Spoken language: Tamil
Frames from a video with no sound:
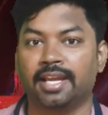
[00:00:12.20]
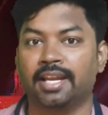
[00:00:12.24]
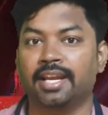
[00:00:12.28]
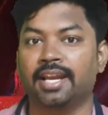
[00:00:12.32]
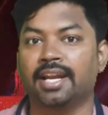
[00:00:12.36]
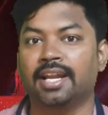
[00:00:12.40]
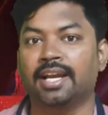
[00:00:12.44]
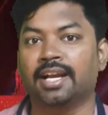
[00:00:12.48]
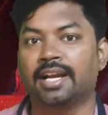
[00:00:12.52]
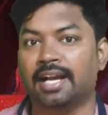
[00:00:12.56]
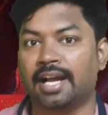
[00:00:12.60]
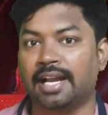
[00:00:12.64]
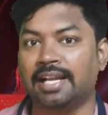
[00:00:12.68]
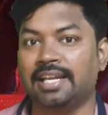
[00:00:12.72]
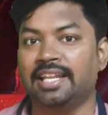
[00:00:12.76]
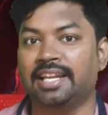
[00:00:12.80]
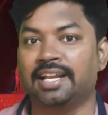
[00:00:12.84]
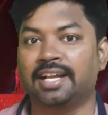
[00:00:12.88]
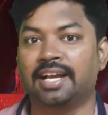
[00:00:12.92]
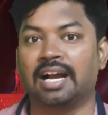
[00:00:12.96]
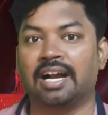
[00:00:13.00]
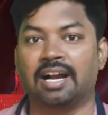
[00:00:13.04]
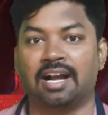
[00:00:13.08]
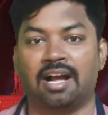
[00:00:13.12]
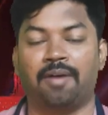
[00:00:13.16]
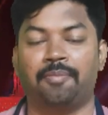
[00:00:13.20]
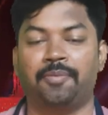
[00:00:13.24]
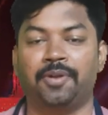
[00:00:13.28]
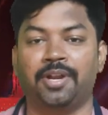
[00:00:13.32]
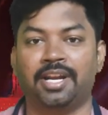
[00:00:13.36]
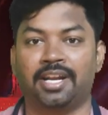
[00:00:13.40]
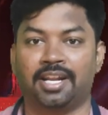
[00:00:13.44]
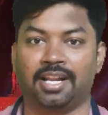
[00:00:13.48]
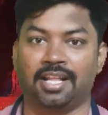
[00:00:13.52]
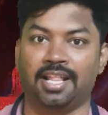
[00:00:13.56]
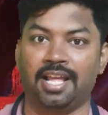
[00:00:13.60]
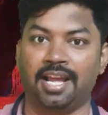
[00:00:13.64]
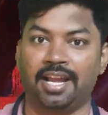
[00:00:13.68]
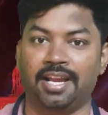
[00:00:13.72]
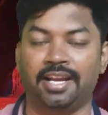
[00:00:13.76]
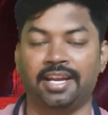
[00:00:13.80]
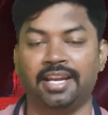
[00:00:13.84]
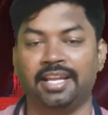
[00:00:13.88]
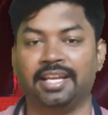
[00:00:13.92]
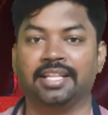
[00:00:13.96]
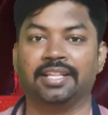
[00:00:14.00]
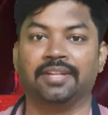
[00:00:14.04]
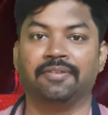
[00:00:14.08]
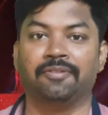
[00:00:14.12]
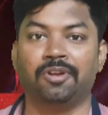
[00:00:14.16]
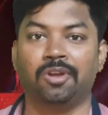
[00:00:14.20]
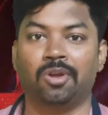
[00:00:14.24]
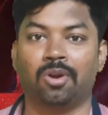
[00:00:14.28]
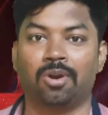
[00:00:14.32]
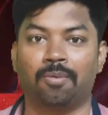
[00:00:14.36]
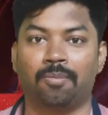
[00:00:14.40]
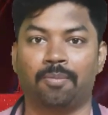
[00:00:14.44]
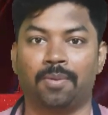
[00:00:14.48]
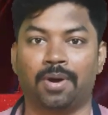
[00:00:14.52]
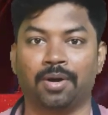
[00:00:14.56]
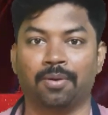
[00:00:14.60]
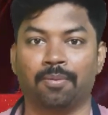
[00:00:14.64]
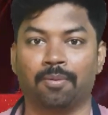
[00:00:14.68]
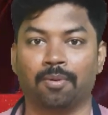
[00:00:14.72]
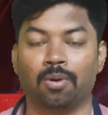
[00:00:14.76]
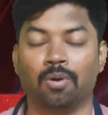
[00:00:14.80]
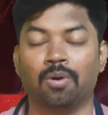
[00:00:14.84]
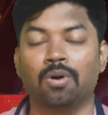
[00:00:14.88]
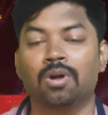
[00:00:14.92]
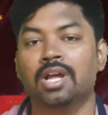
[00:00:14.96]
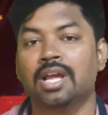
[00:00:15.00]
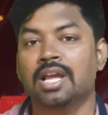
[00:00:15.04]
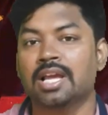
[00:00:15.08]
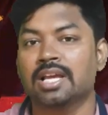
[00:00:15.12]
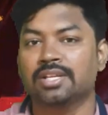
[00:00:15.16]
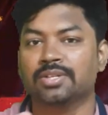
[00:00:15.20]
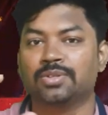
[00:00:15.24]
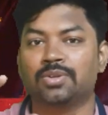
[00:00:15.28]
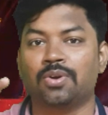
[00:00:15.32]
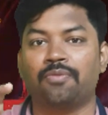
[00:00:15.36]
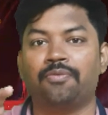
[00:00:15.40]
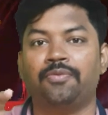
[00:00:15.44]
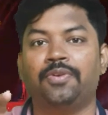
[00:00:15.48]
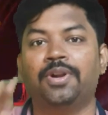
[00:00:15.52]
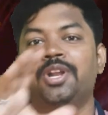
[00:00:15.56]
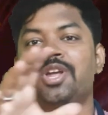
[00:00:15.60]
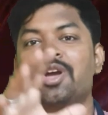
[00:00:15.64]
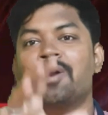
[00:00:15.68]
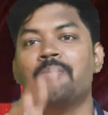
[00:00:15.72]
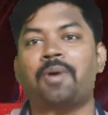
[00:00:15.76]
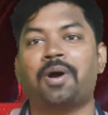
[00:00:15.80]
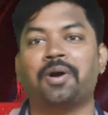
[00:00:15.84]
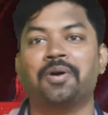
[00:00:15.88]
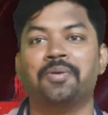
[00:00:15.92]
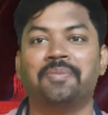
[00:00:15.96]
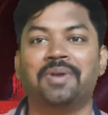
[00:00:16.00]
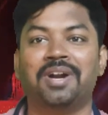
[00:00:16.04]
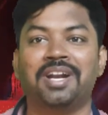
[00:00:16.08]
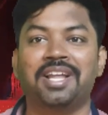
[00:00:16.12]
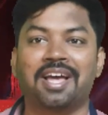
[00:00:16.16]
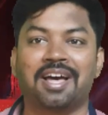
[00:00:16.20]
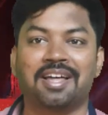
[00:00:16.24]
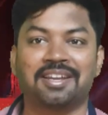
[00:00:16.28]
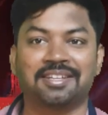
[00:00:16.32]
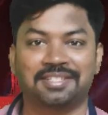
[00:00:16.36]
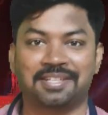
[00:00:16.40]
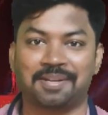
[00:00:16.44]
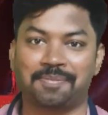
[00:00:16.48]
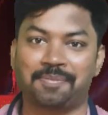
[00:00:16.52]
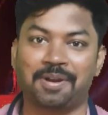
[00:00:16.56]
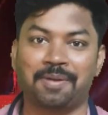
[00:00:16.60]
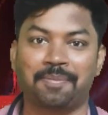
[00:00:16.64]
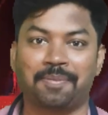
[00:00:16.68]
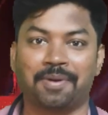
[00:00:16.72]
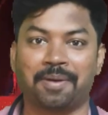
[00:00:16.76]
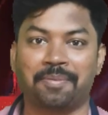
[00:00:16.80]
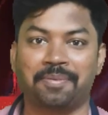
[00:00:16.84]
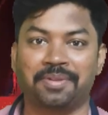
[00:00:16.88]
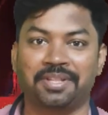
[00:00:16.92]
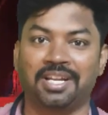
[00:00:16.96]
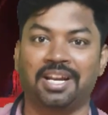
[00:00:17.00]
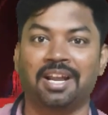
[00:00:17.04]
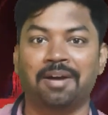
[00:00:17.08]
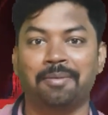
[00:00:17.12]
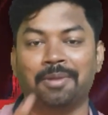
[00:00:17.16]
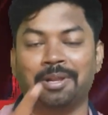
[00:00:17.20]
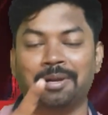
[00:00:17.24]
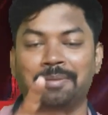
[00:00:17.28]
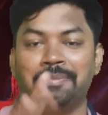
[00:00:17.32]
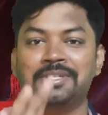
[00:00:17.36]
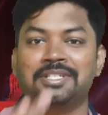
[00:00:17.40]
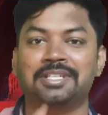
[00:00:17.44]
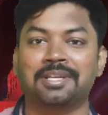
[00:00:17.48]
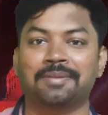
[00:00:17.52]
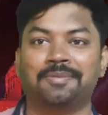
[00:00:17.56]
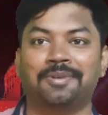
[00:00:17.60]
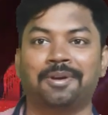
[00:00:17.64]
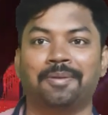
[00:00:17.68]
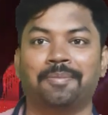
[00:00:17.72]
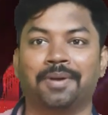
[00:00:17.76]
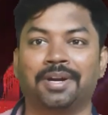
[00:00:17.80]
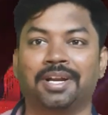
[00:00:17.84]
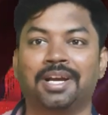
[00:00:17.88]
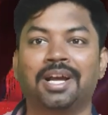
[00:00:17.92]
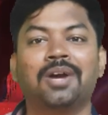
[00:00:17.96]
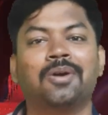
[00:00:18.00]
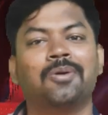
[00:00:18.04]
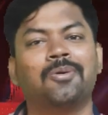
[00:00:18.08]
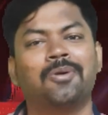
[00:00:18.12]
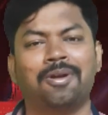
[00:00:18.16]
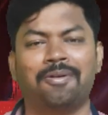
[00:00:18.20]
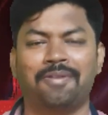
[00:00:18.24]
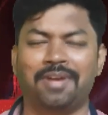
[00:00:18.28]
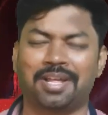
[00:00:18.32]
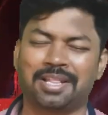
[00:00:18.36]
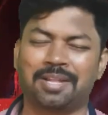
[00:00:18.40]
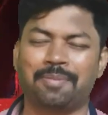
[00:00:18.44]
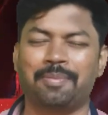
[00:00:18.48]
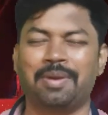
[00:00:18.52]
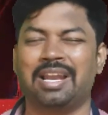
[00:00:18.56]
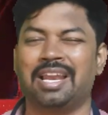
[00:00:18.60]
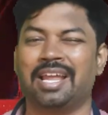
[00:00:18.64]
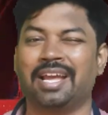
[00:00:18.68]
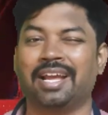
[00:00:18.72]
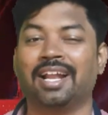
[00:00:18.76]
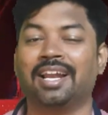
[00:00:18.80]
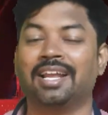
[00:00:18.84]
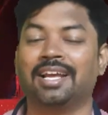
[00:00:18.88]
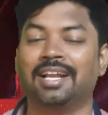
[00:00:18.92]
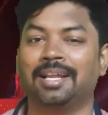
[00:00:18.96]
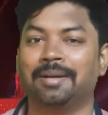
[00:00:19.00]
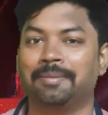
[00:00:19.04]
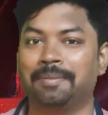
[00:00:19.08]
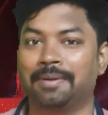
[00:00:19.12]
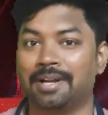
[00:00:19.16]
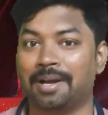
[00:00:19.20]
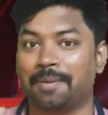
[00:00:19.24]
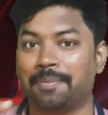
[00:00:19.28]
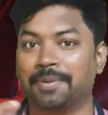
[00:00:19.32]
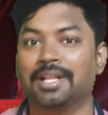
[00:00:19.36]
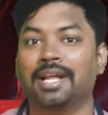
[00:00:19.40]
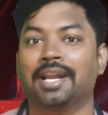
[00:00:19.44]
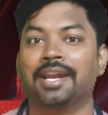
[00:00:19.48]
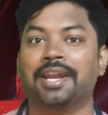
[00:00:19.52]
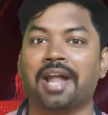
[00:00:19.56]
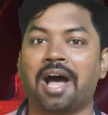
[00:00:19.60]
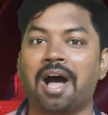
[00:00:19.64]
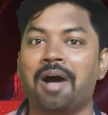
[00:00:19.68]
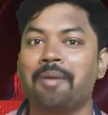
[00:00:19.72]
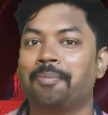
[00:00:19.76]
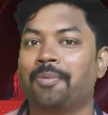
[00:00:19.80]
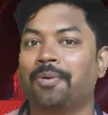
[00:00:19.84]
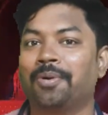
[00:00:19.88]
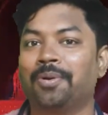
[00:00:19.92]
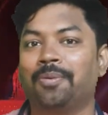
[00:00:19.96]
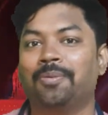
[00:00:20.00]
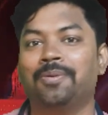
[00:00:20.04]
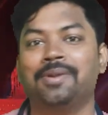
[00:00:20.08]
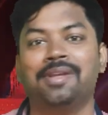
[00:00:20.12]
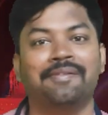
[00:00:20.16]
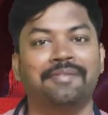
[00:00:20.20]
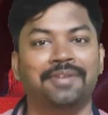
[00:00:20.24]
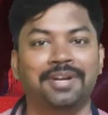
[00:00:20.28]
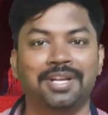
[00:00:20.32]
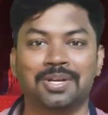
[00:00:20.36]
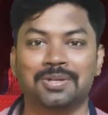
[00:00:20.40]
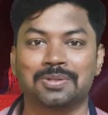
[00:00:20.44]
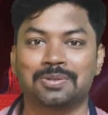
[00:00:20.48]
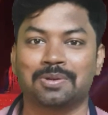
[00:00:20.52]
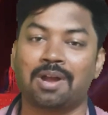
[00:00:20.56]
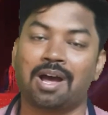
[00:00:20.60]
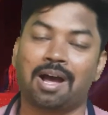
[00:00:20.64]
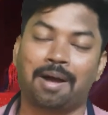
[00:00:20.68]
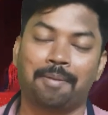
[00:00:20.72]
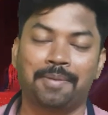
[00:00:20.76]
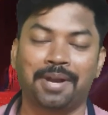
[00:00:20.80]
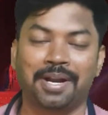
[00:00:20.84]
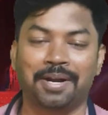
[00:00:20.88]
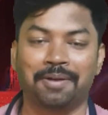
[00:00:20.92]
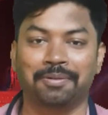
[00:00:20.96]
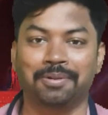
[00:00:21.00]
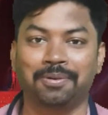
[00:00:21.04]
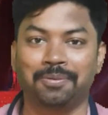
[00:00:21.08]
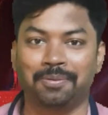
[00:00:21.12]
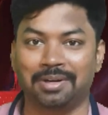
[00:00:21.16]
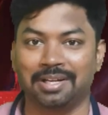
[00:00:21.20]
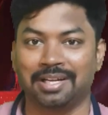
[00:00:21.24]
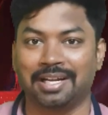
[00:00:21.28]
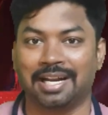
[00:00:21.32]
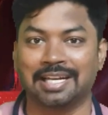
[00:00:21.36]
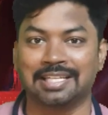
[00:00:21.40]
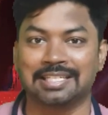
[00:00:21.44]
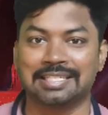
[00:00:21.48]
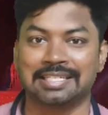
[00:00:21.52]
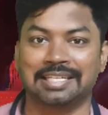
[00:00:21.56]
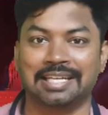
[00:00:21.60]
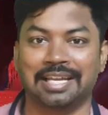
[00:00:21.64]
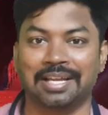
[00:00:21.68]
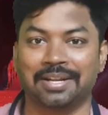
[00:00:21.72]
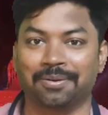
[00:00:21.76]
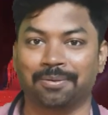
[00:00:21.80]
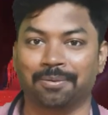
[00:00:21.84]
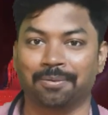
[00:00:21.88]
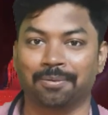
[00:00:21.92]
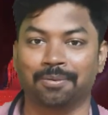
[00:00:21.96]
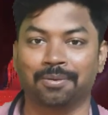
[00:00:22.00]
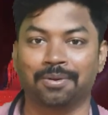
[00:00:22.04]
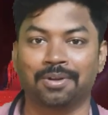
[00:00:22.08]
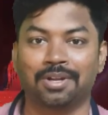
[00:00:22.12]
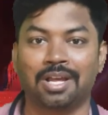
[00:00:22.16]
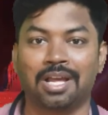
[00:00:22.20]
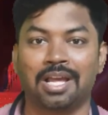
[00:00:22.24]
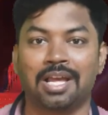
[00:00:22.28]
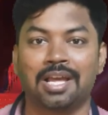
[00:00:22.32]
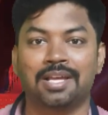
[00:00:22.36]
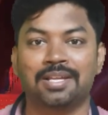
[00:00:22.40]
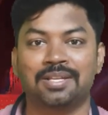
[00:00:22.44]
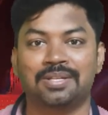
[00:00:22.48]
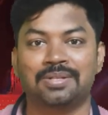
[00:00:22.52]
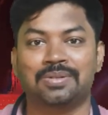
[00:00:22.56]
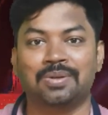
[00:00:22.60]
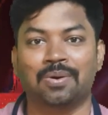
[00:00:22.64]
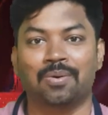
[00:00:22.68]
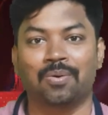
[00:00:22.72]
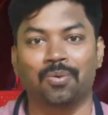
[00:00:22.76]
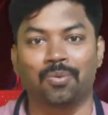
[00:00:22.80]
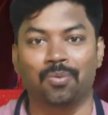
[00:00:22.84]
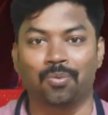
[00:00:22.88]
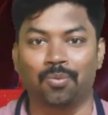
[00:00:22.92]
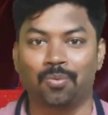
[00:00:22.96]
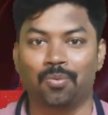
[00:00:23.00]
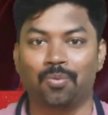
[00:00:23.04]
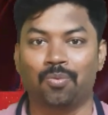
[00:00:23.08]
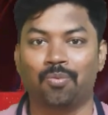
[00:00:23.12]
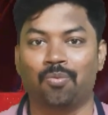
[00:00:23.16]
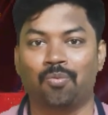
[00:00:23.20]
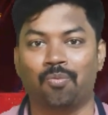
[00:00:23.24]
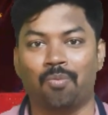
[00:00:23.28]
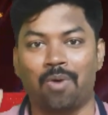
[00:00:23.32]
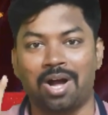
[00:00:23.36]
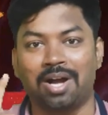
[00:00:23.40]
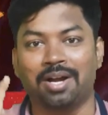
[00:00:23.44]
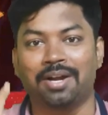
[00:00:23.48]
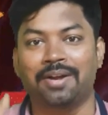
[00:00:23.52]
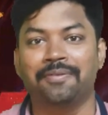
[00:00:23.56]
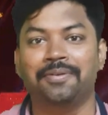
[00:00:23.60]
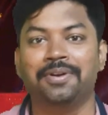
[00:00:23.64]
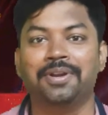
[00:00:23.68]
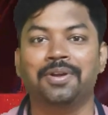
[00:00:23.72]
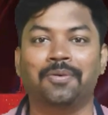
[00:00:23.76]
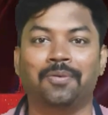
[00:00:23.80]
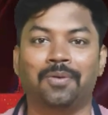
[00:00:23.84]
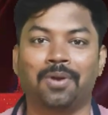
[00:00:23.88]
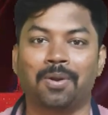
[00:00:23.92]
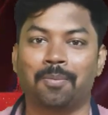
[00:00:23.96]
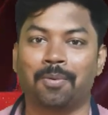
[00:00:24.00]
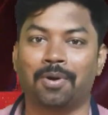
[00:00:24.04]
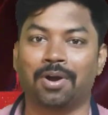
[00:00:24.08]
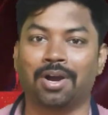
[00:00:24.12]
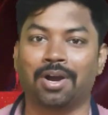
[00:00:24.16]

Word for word: என்னென்ன காட்டியிருக்காங்க அப்படின்றத இன்றைக்கி இந்த வீடியோவில் நம்ம பார்க்க போகிறோம் ஸோ வீடியோ பார்க்க முன்னாடி யாரும் சப்ளை பண்ணாமல் வந்தீங்கன்னா முதல்ல போய் சப்ளை பண்ணுங்கள் கூடவே அந்த பெல் ஐக்கனை கிளிக் பண்ணு அப்போ தான் நான் போடக்கூடிய வீடியோஸோட அப்டேட் வந்து உங்களுக்கு கிடச்சிக்கிட்டே இருக்கும் ஸோ வாங்க வீடியோக்குள்ளே